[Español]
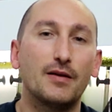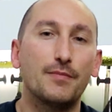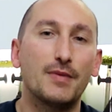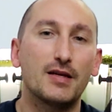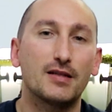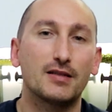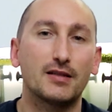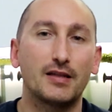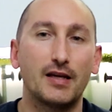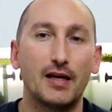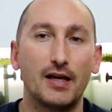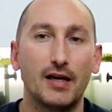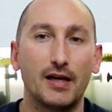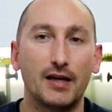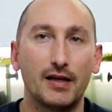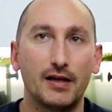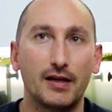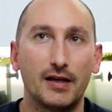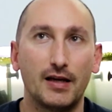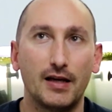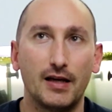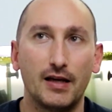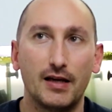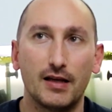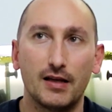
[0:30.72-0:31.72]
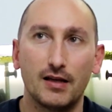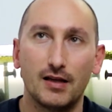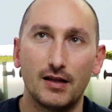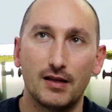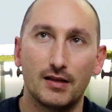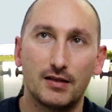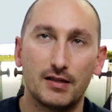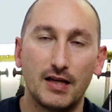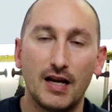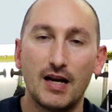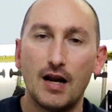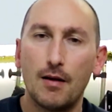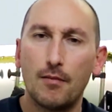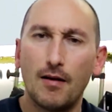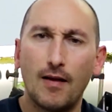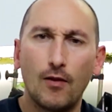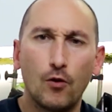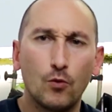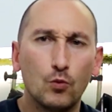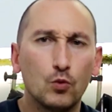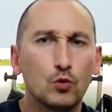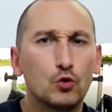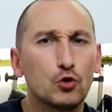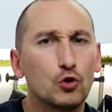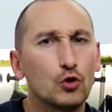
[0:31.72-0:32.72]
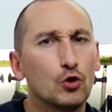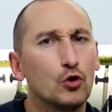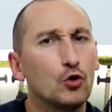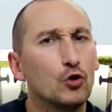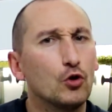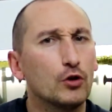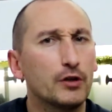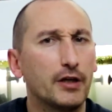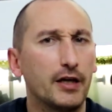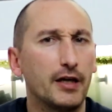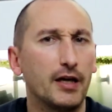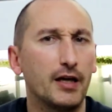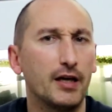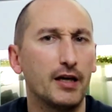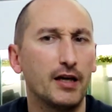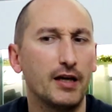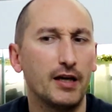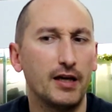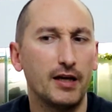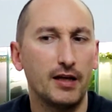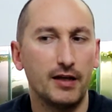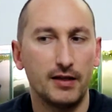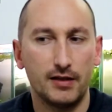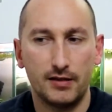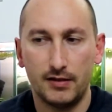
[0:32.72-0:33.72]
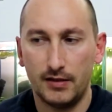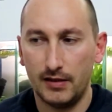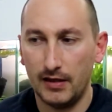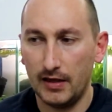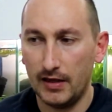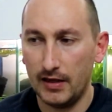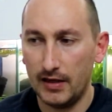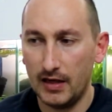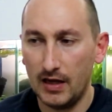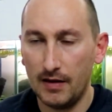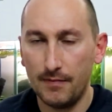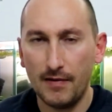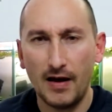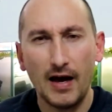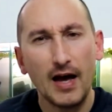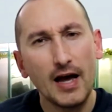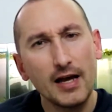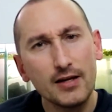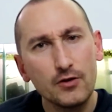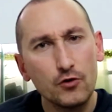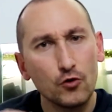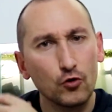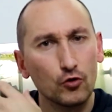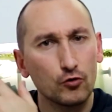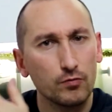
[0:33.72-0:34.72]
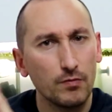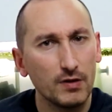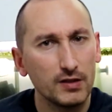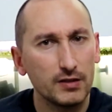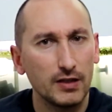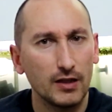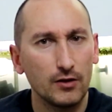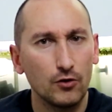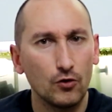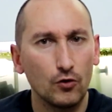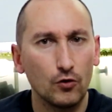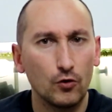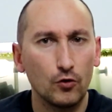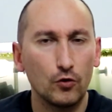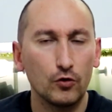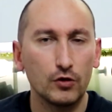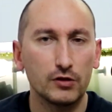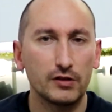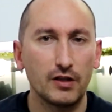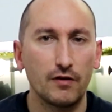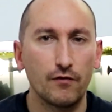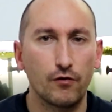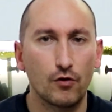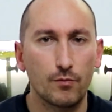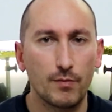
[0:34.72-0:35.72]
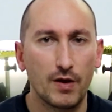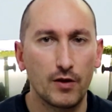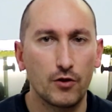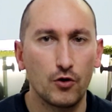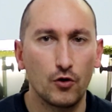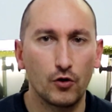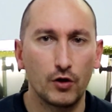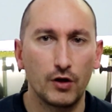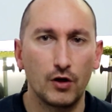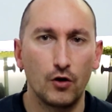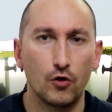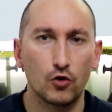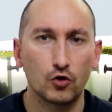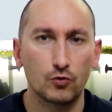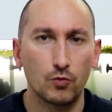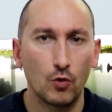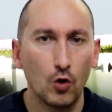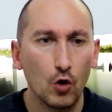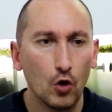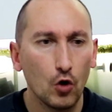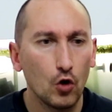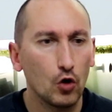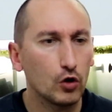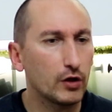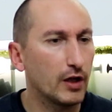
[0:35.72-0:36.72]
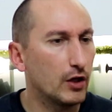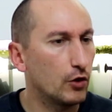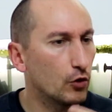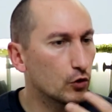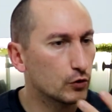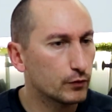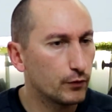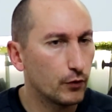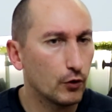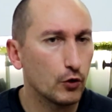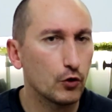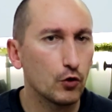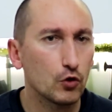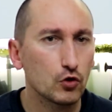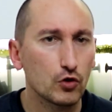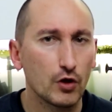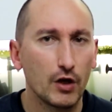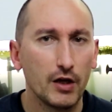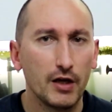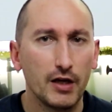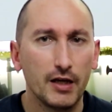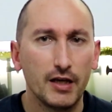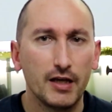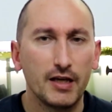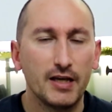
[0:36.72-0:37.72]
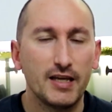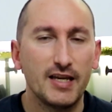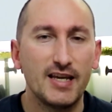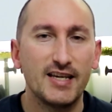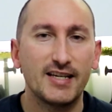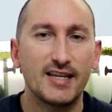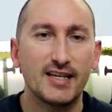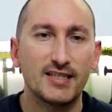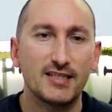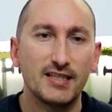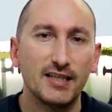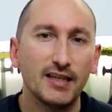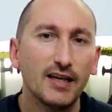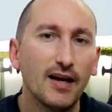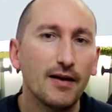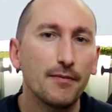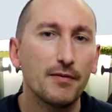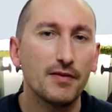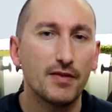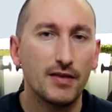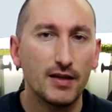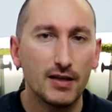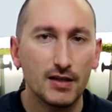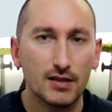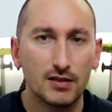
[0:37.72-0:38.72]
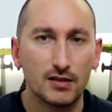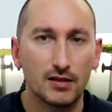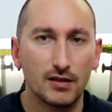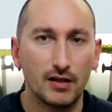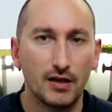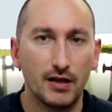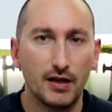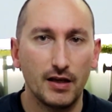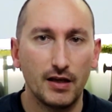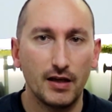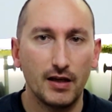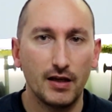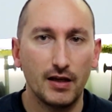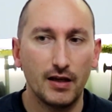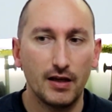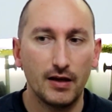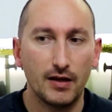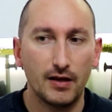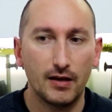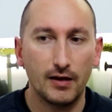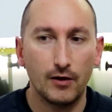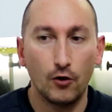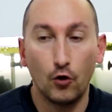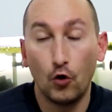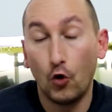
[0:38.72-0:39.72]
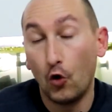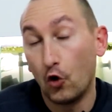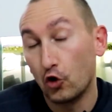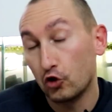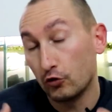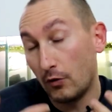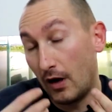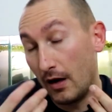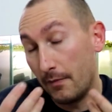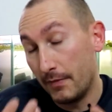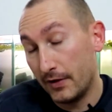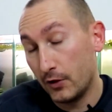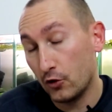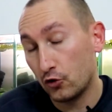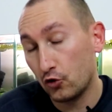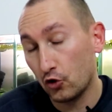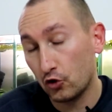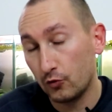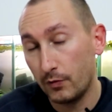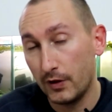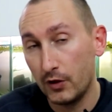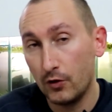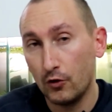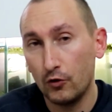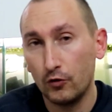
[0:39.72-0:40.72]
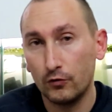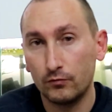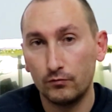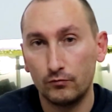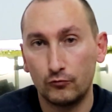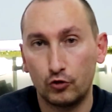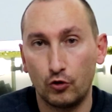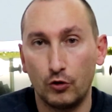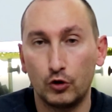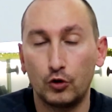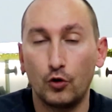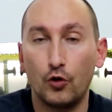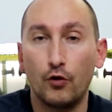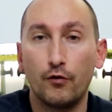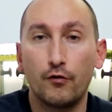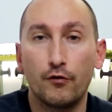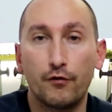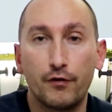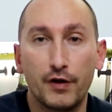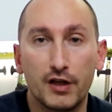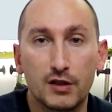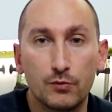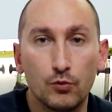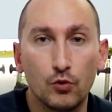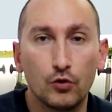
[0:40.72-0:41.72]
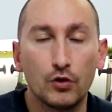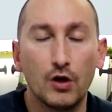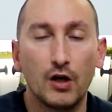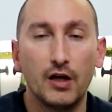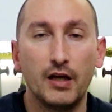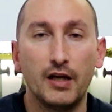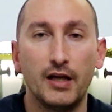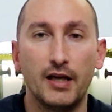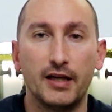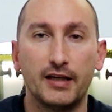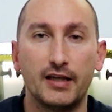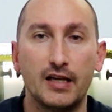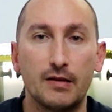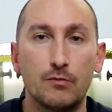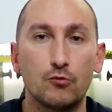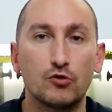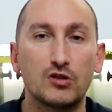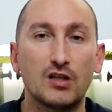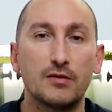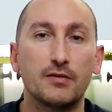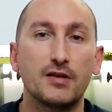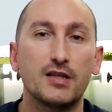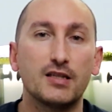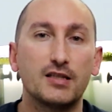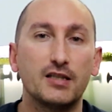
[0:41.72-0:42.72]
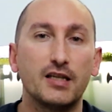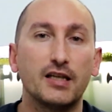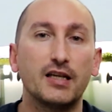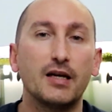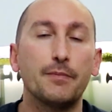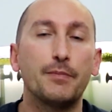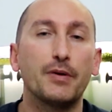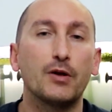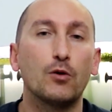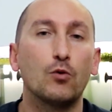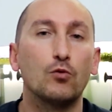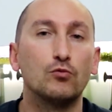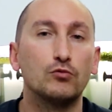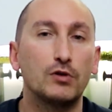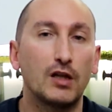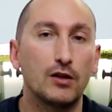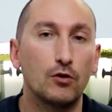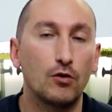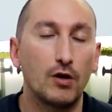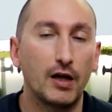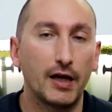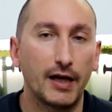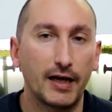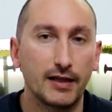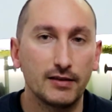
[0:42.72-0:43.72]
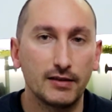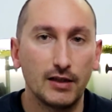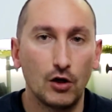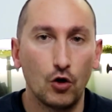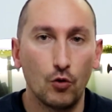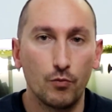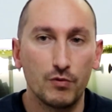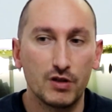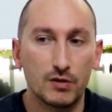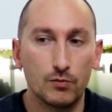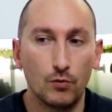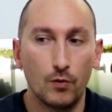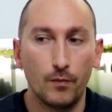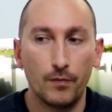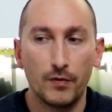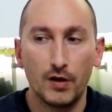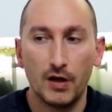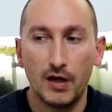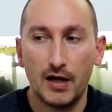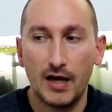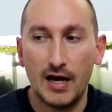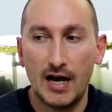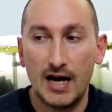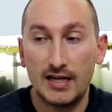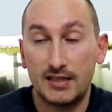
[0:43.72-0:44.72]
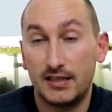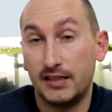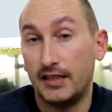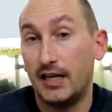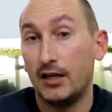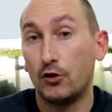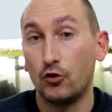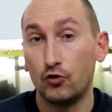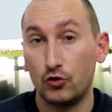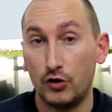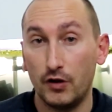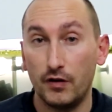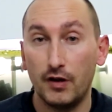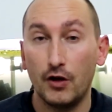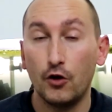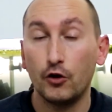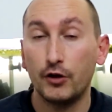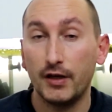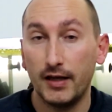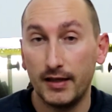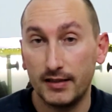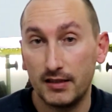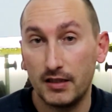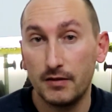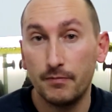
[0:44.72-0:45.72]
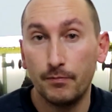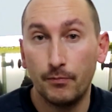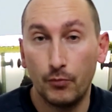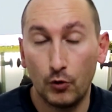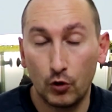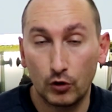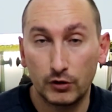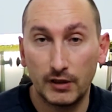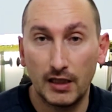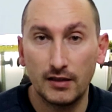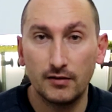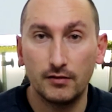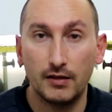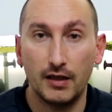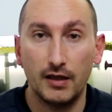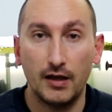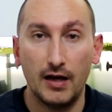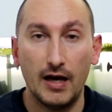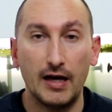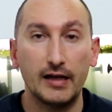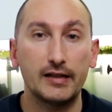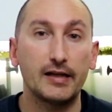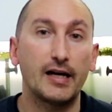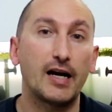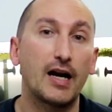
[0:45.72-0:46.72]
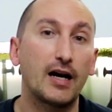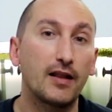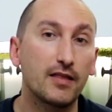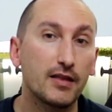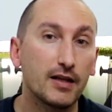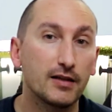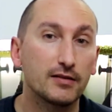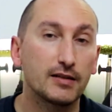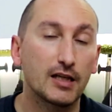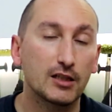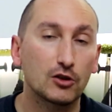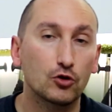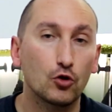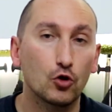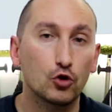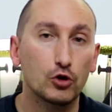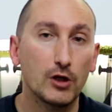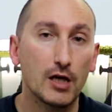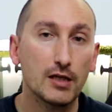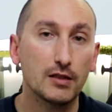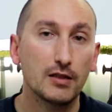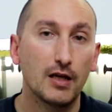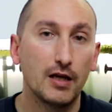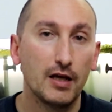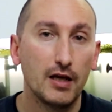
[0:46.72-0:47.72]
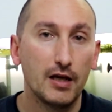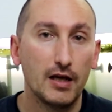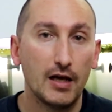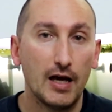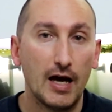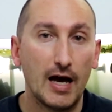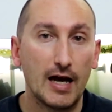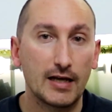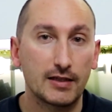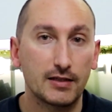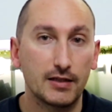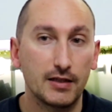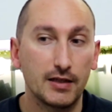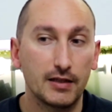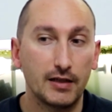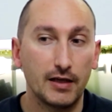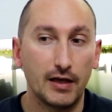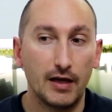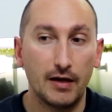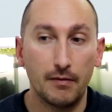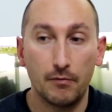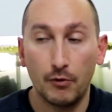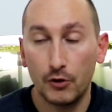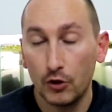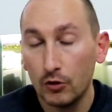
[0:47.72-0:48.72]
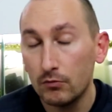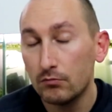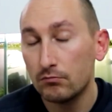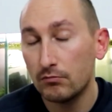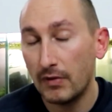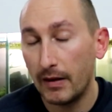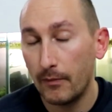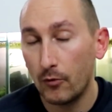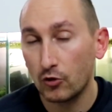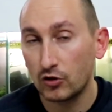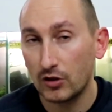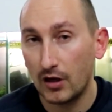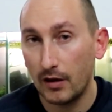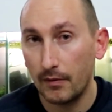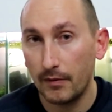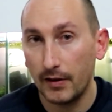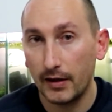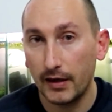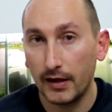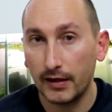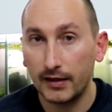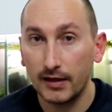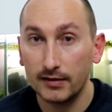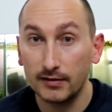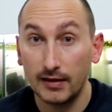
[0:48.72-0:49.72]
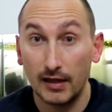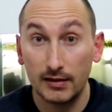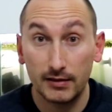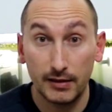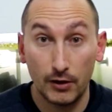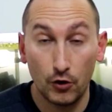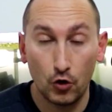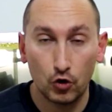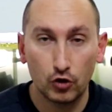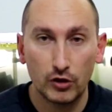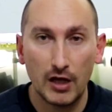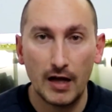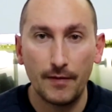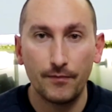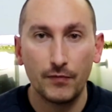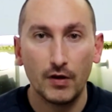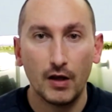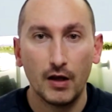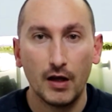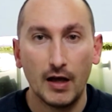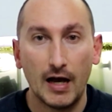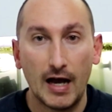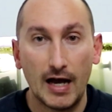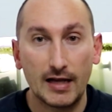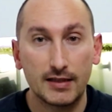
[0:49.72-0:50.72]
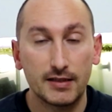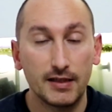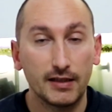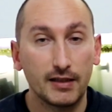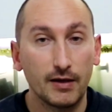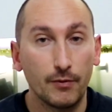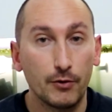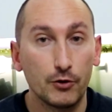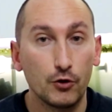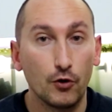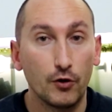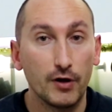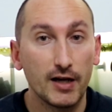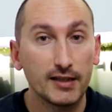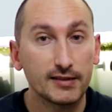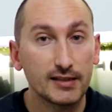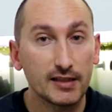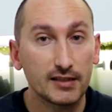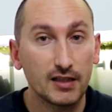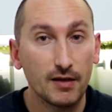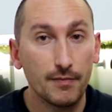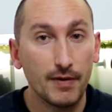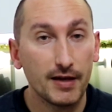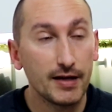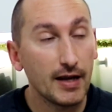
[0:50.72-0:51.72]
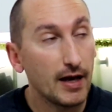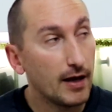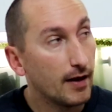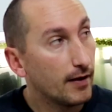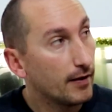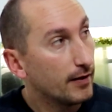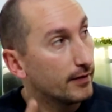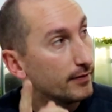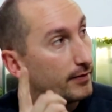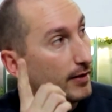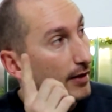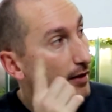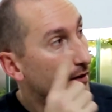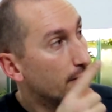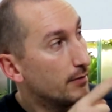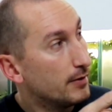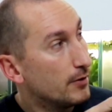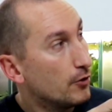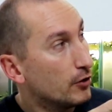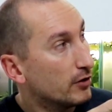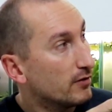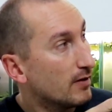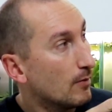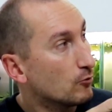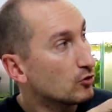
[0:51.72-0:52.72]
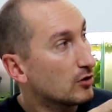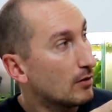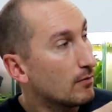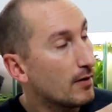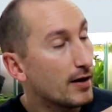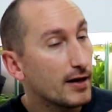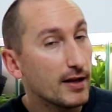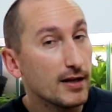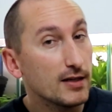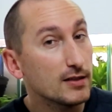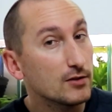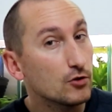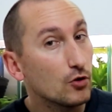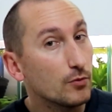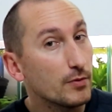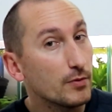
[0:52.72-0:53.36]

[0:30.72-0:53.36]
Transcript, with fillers: temas que, se han hablado mucho, que se lleva años metiendo esta información en los blogs, en los foros, y que sigue a veces, eh, o al menos os veo, sobre todo en Facebook, que muchas veces sigue preguntando a la gente lo mismo. Así que considero que es importante aclarar ciertas cosas, así que bueno, vamos a ver qué tal se nos da. Así que bueno, esta semana del vídeo que vamos a hablar es